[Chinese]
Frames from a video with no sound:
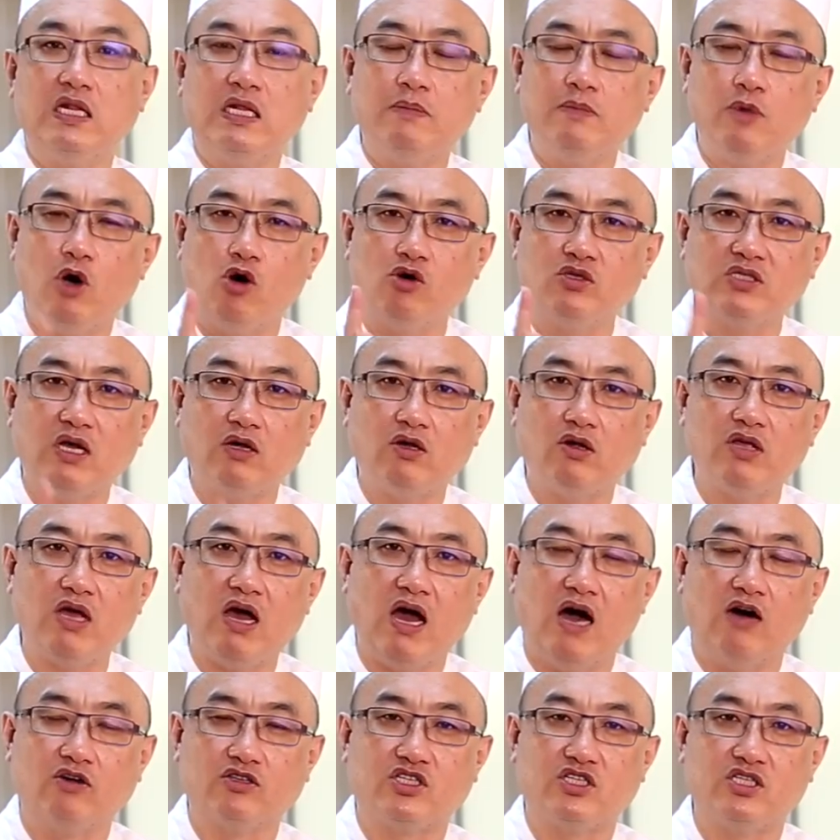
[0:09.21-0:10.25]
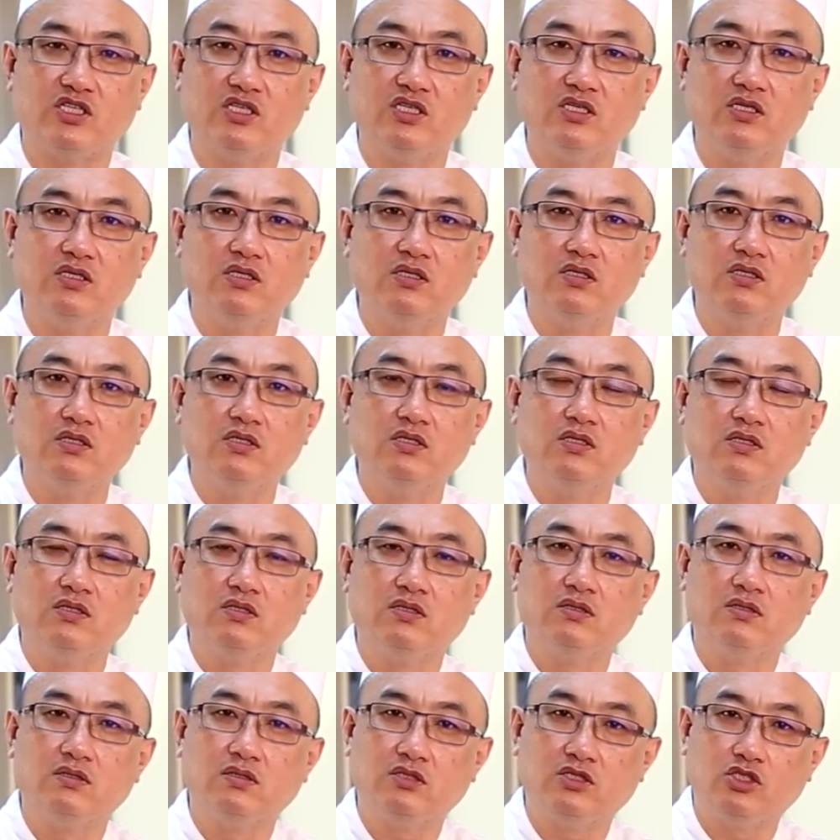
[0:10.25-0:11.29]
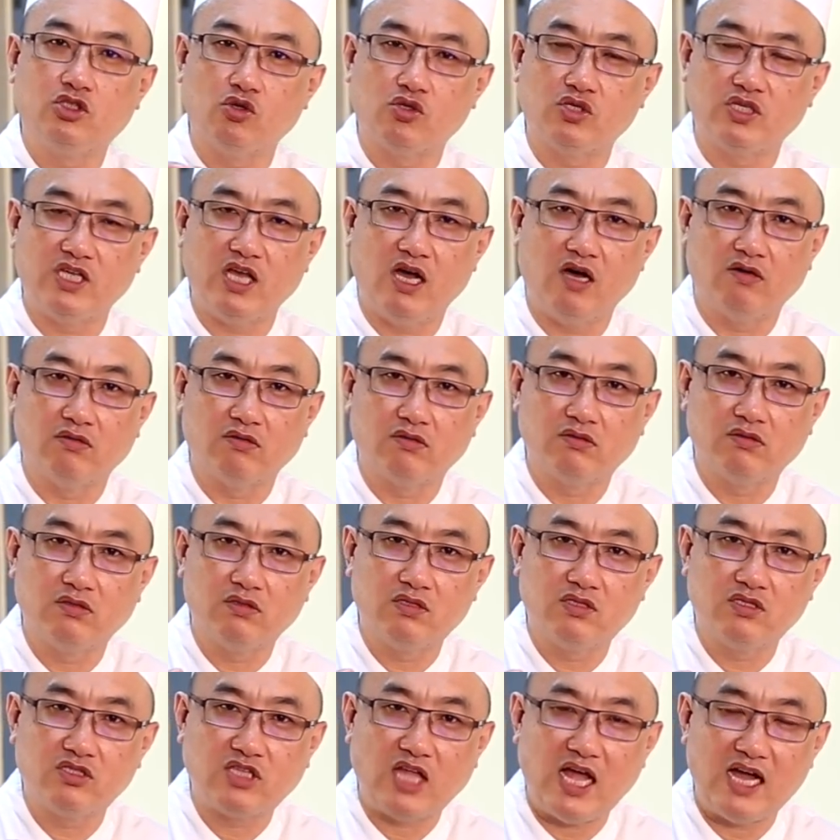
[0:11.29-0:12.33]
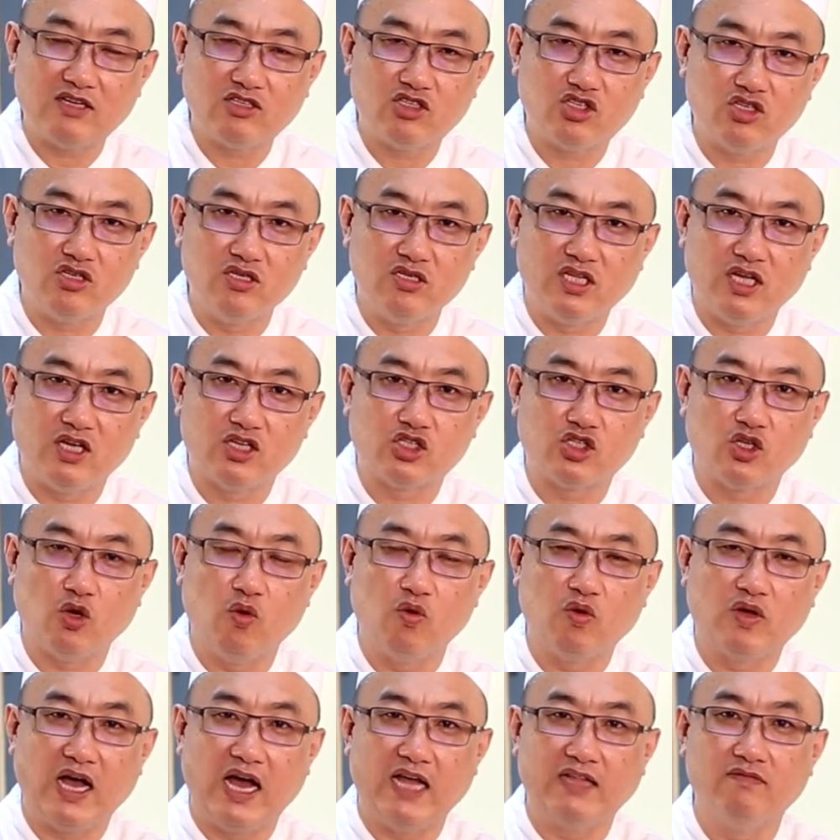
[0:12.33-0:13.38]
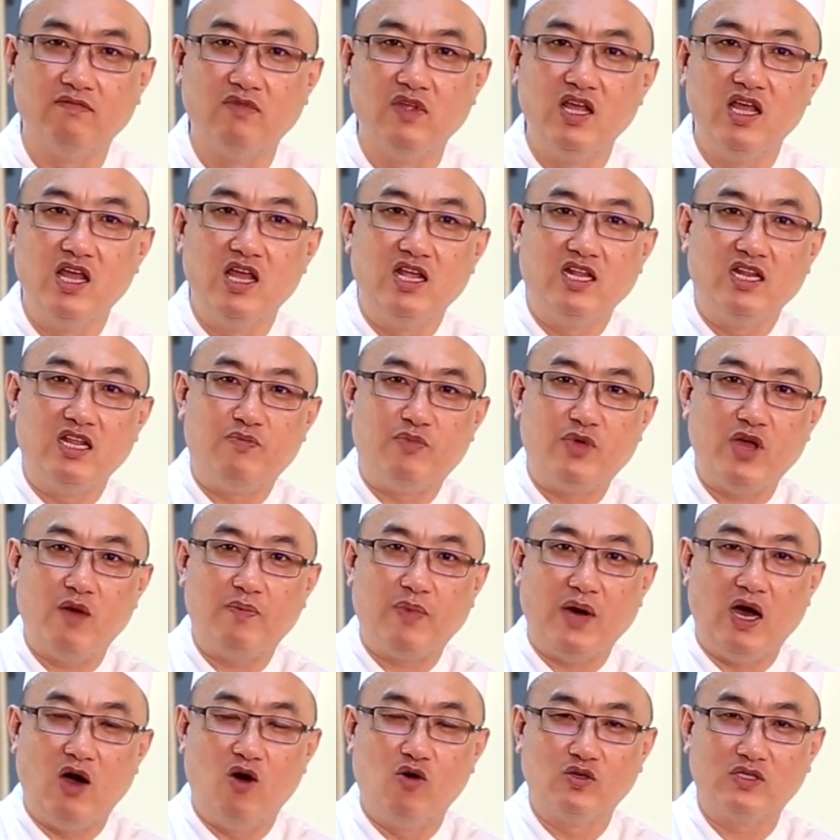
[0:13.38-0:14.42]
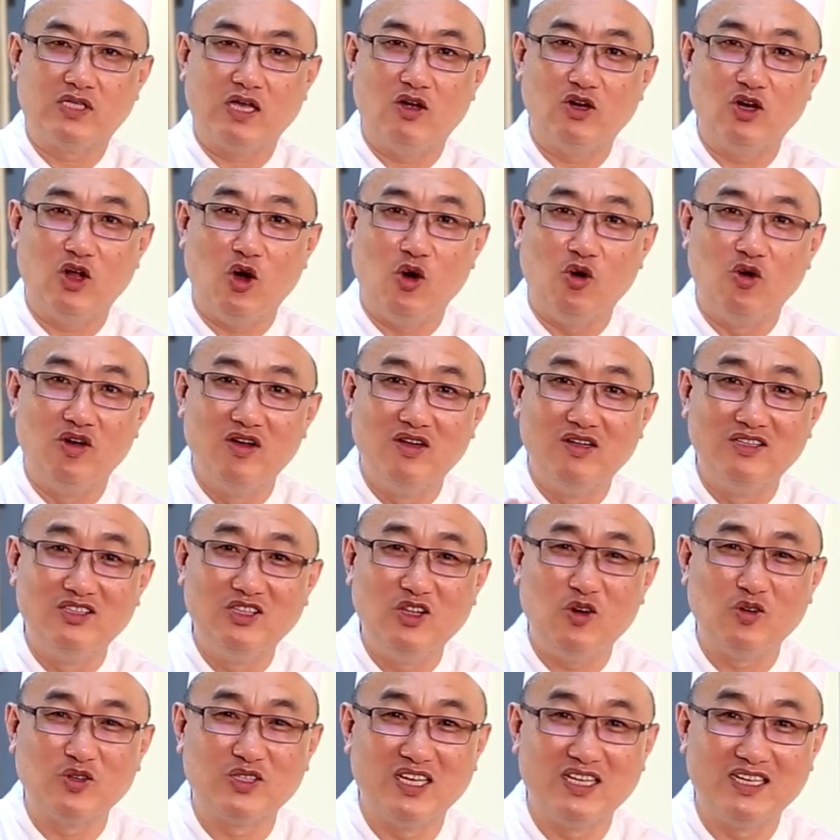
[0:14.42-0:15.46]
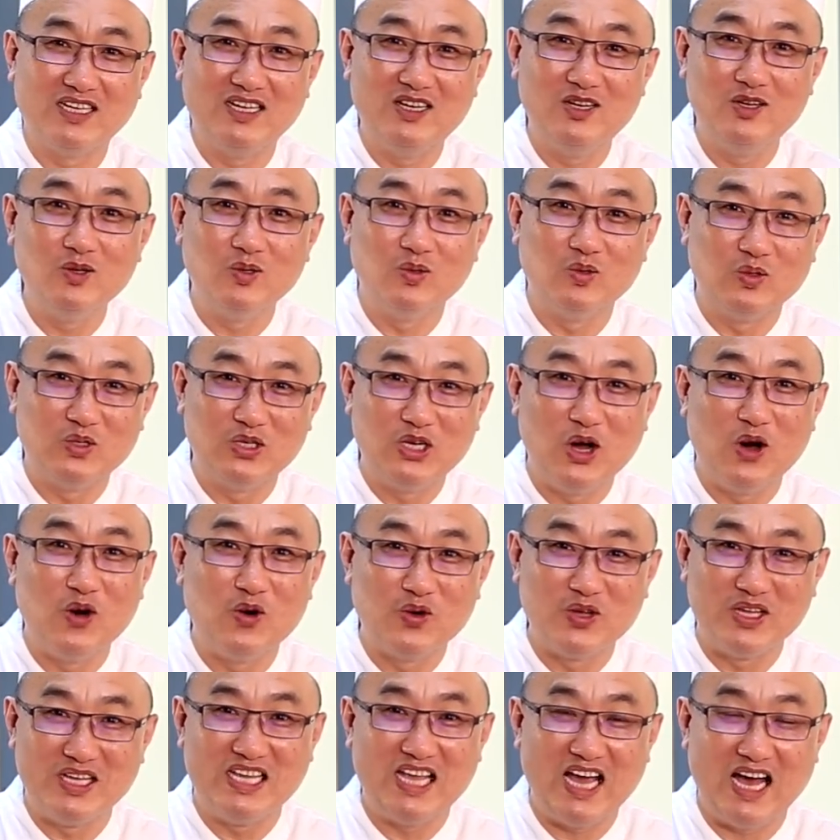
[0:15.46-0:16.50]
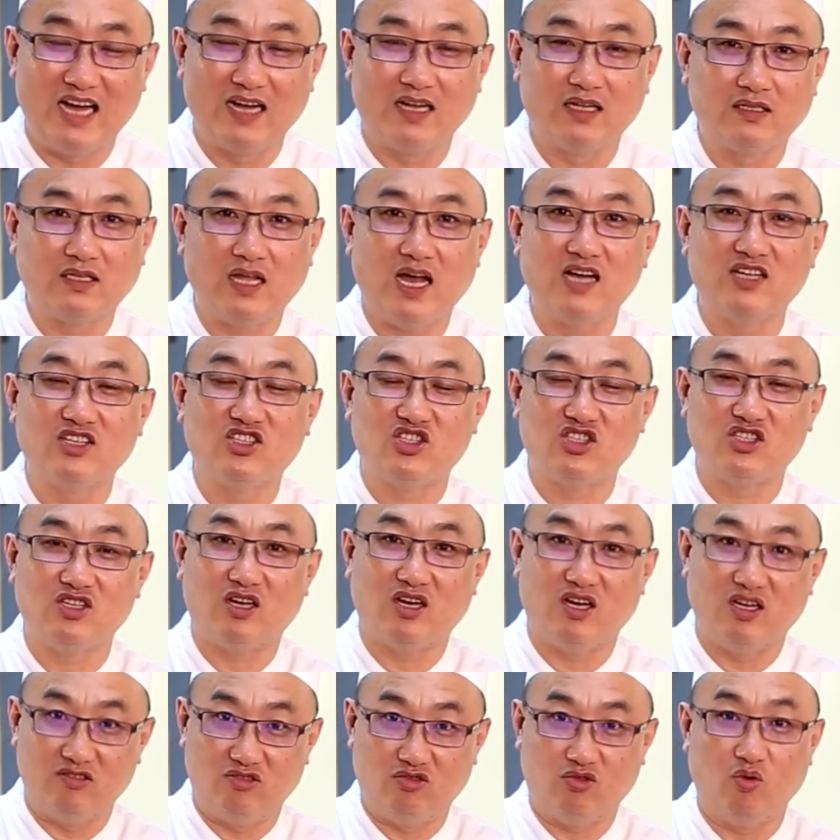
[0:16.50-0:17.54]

那么红烧肉要好吃，就是要汤汁一定要收干，你不要把红烧肉弄成跟卤肉一样，汤汁很